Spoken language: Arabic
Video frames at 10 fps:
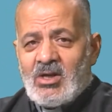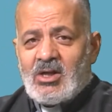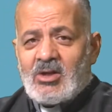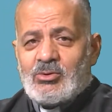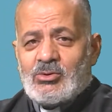
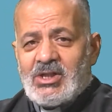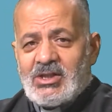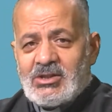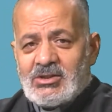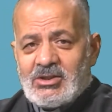
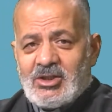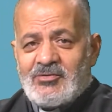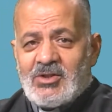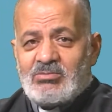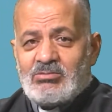أبونا
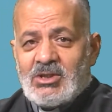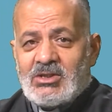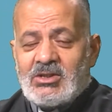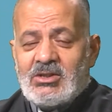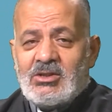ديفيد
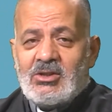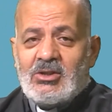ملكي